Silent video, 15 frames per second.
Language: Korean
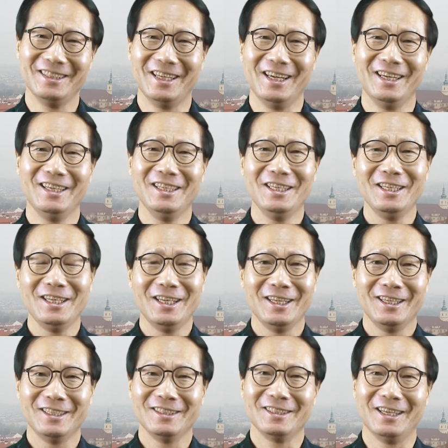네.
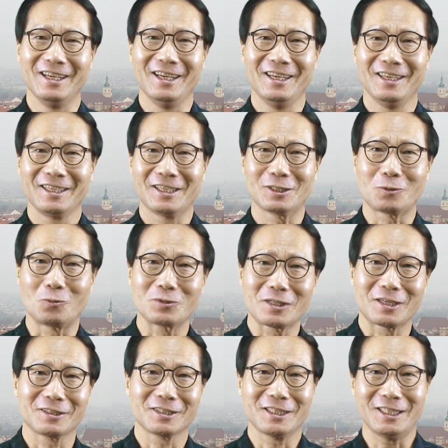네. 그래서
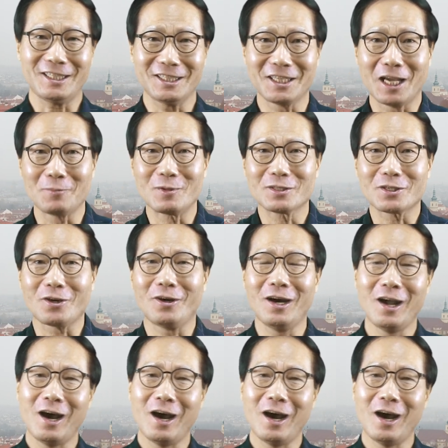동작을 크게 하면서,